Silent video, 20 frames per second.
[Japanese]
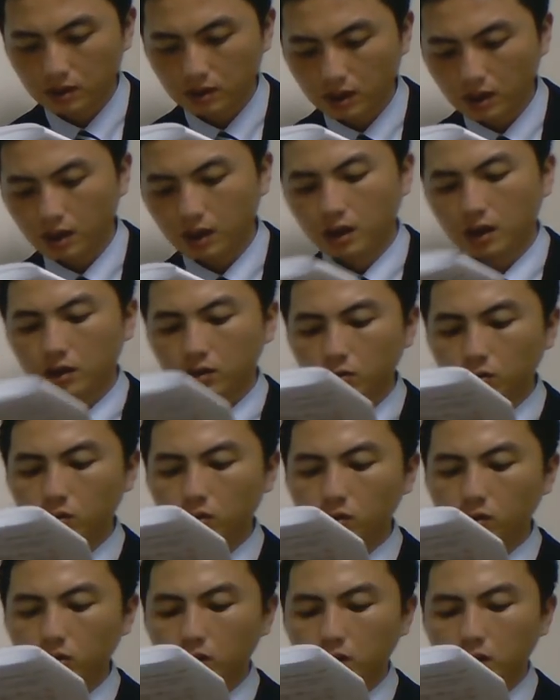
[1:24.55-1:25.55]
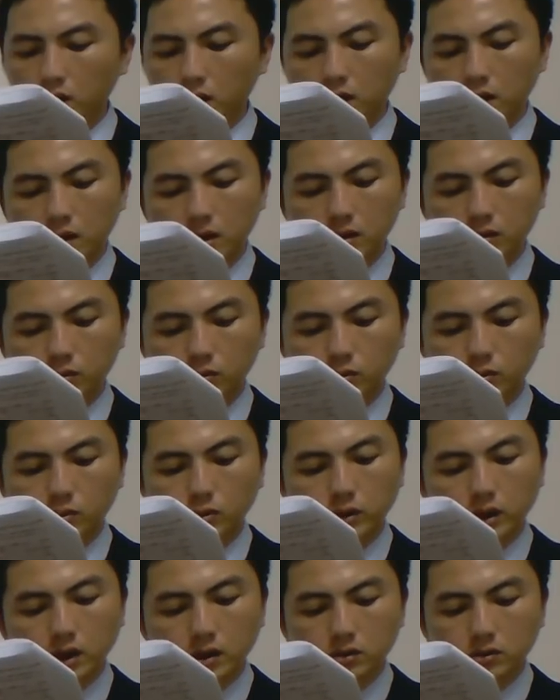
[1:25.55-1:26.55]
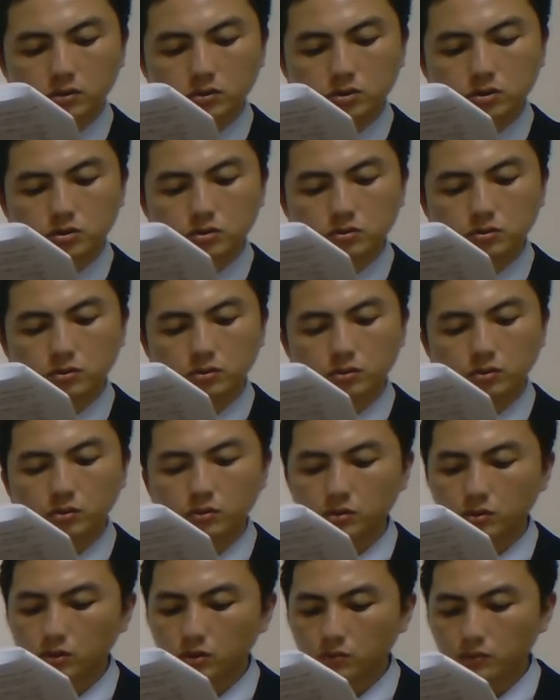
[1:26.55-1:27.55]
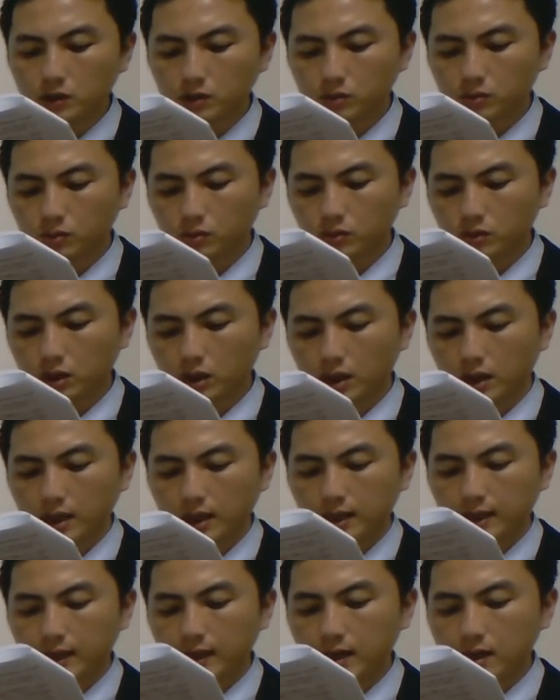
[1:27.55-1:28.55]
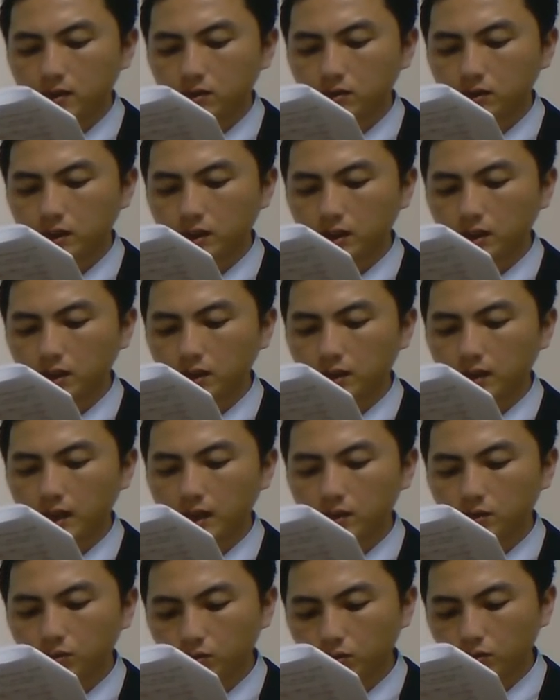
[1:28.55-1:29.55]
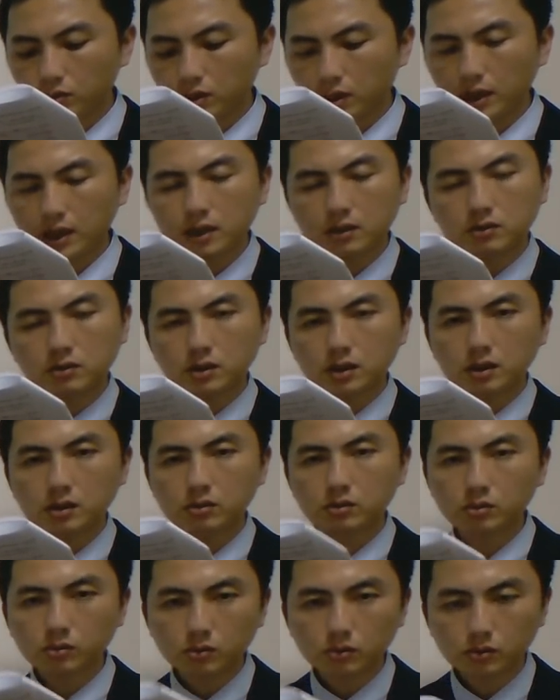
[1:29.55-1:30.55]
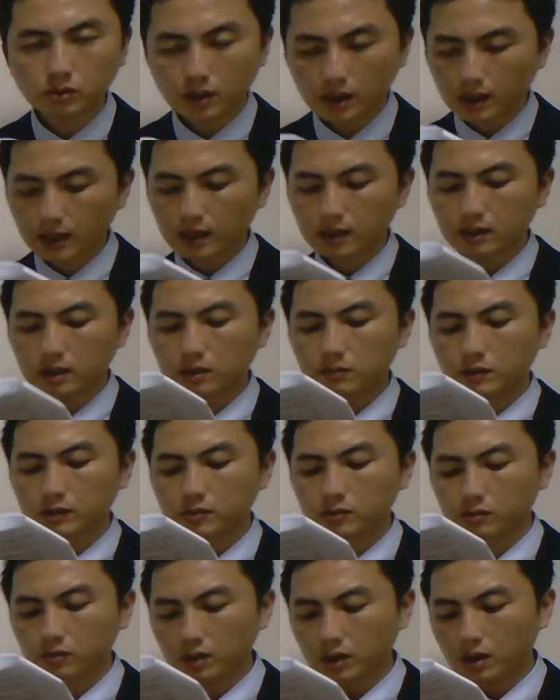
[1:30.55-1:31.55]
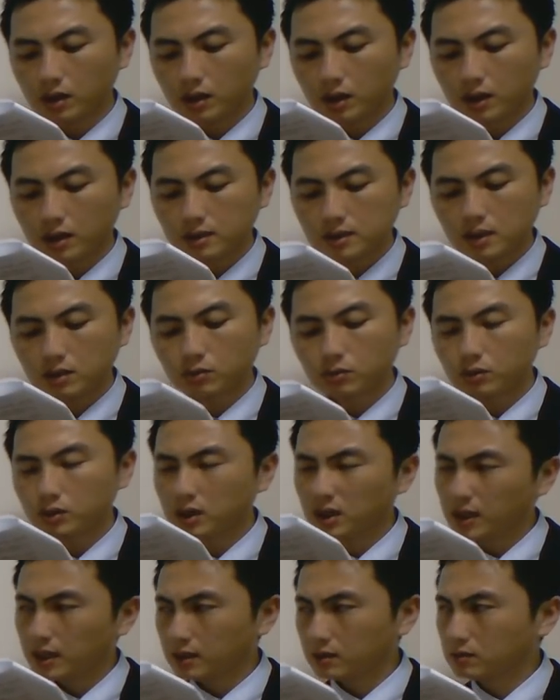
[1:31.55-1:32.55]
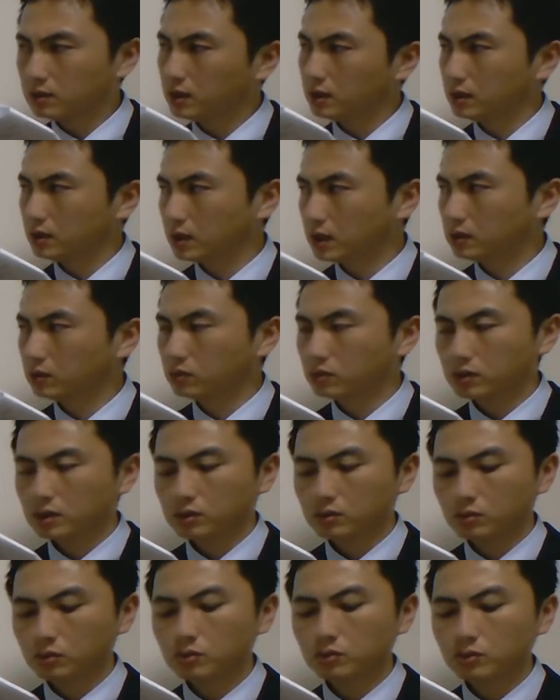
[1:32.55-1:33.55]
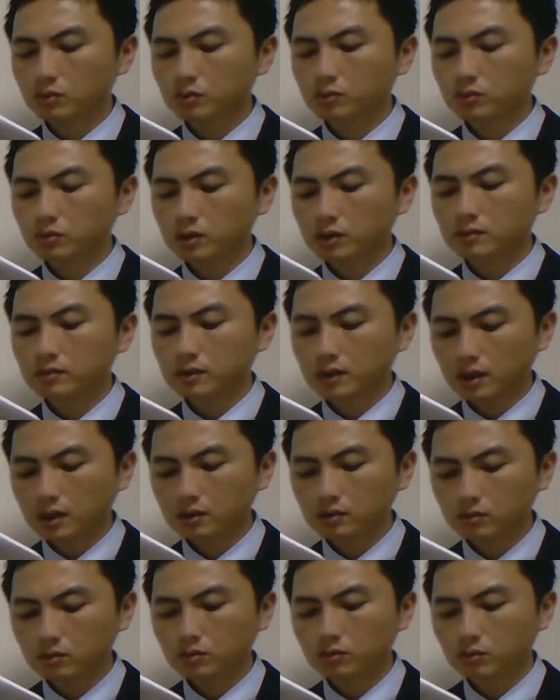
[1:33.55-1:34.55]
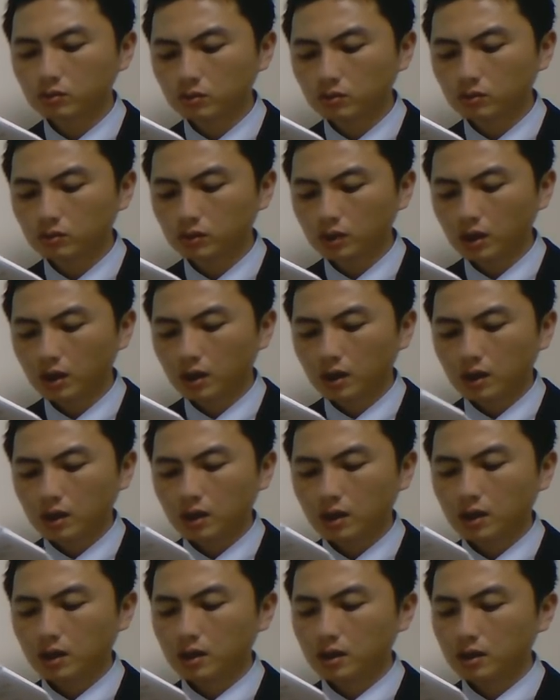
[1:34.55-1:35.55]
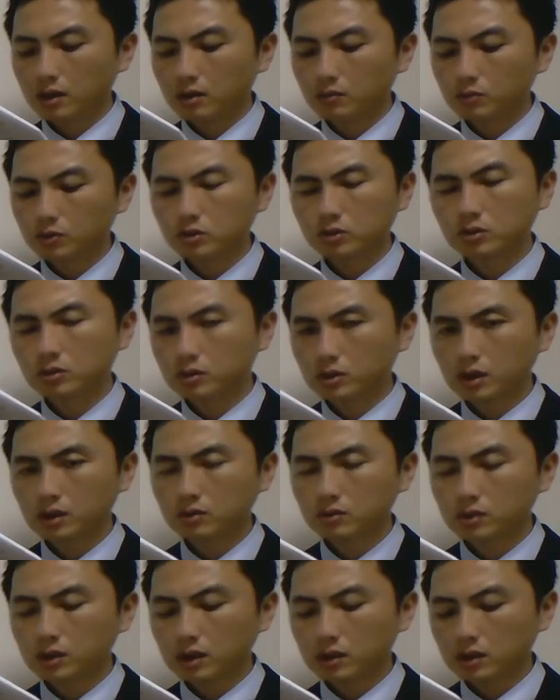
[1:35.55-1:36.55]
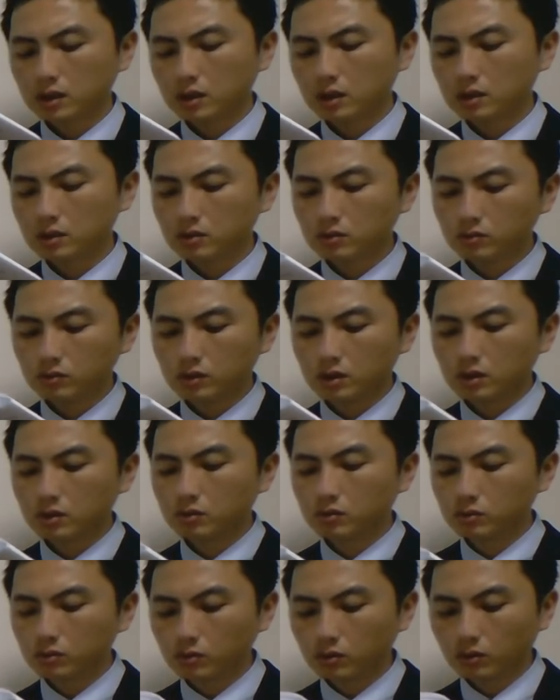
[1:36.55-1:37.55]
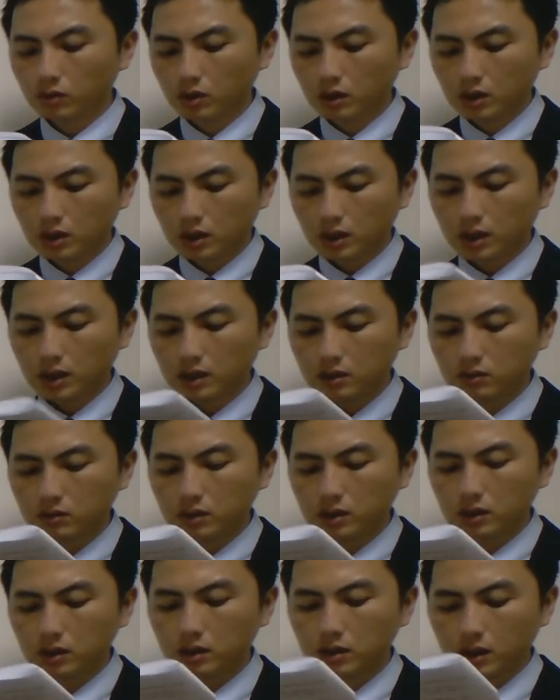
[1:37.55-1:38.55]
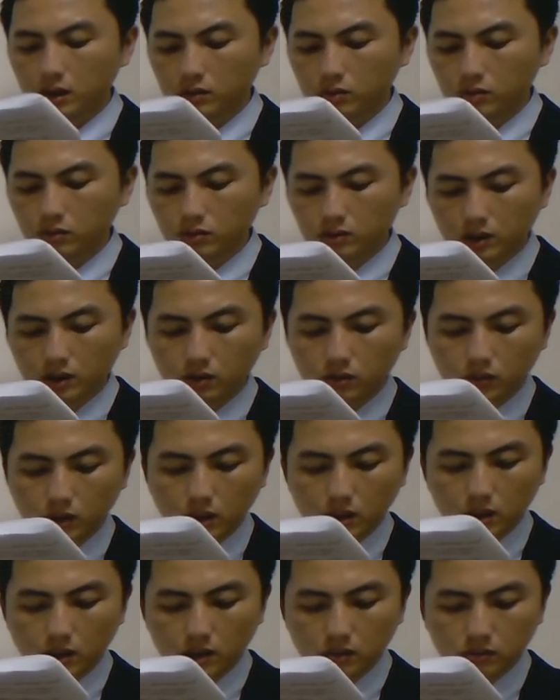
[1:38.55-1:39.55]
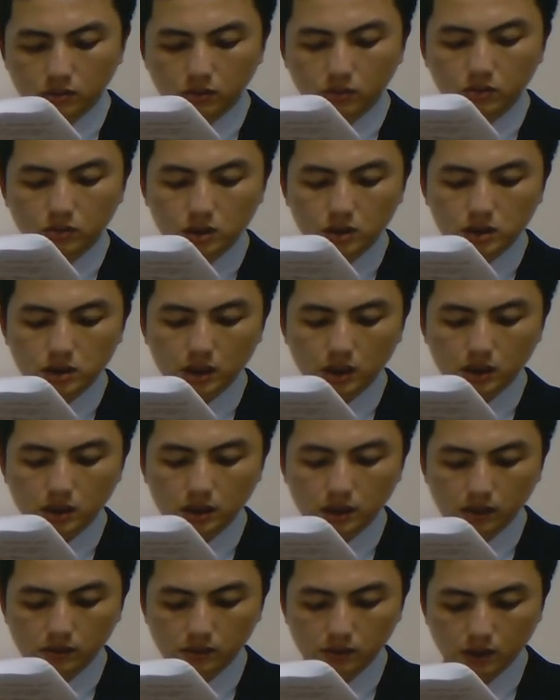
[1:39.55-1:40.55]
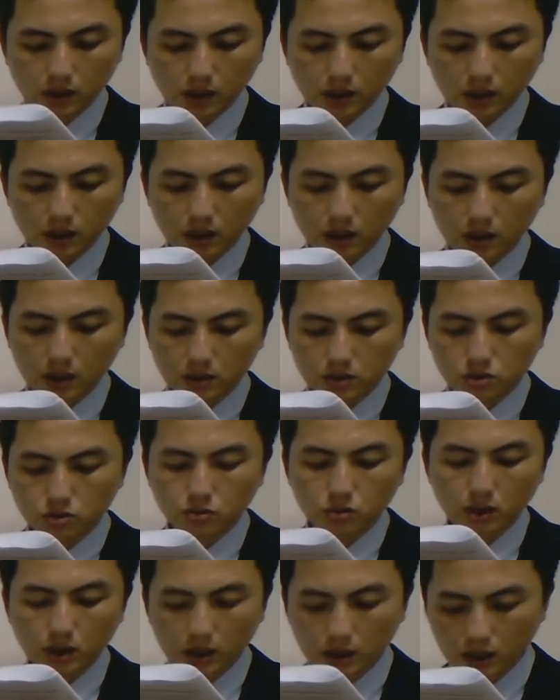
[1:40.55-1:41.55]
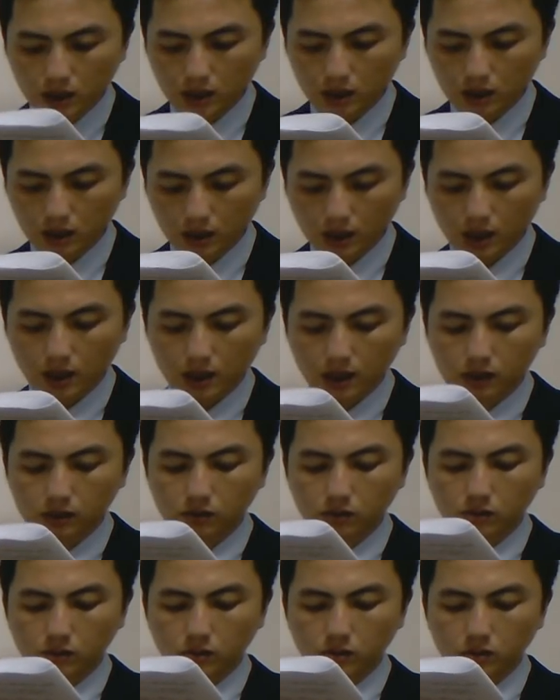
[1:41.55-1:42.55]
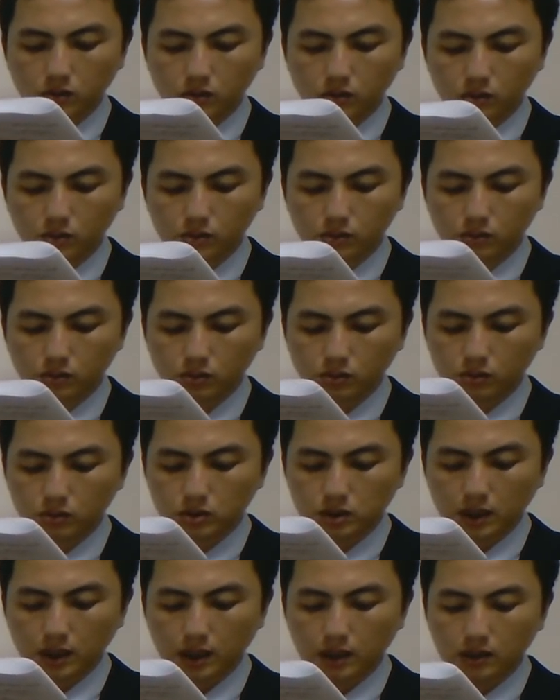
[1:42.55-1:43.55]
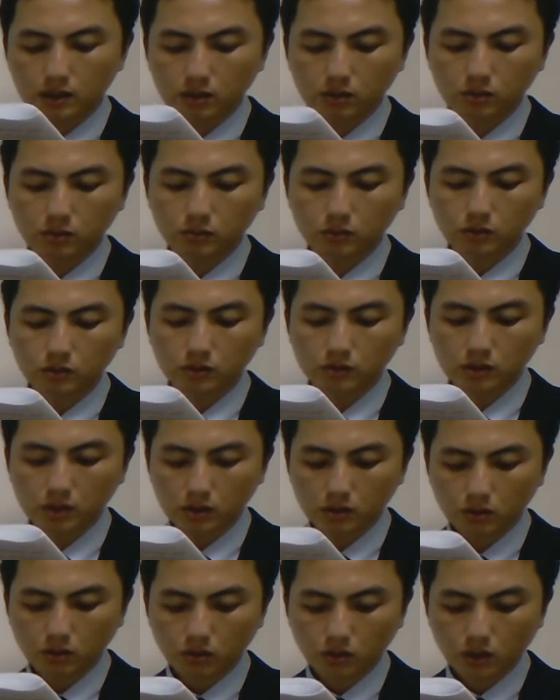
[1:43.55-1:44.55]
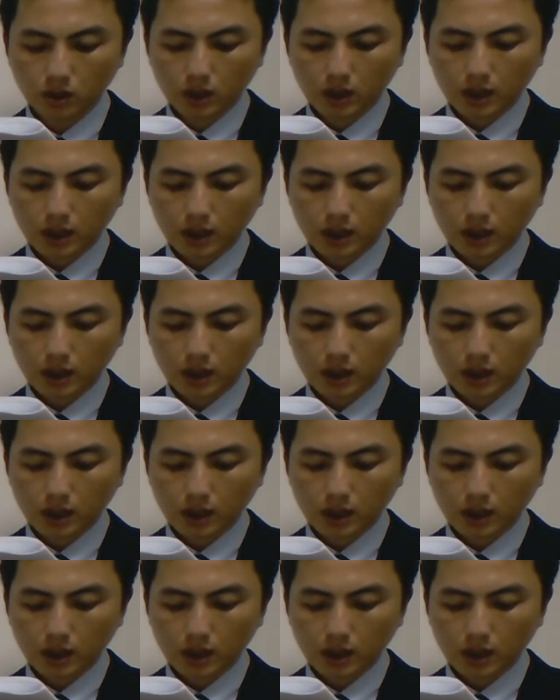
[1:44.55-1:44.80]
で、ここ、えーと、514行目のとこに、医薬品など、医薬品等って書いてありますよね。じゃあ、この医薬品などってどういうことですかというと、ね、えー、もうちょっとね、具体的に言っていくと、医薬品などなので、えー、すぐに下にですね、えー、注意書き、ね、あの補足として書いてあると思うんですけど、